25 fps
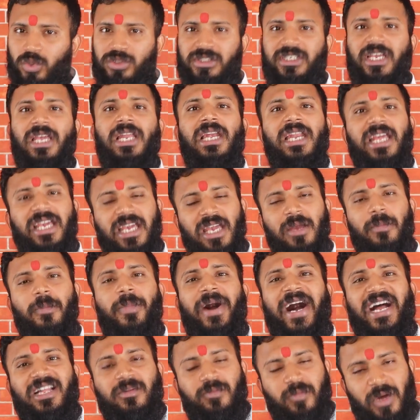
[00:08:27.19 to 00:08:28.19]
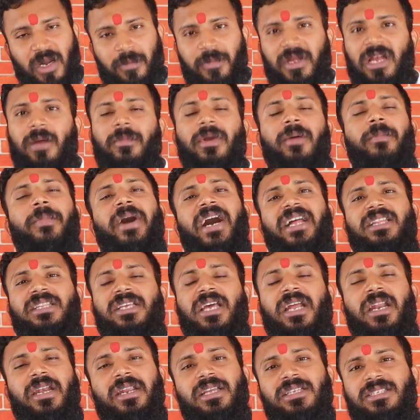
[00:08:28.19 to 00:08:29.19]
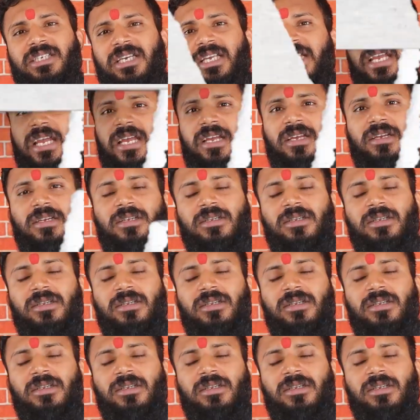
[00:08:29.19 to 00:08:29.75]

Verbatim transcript: उसकी लिखी बात पर भी हमें बात करनी चाहिए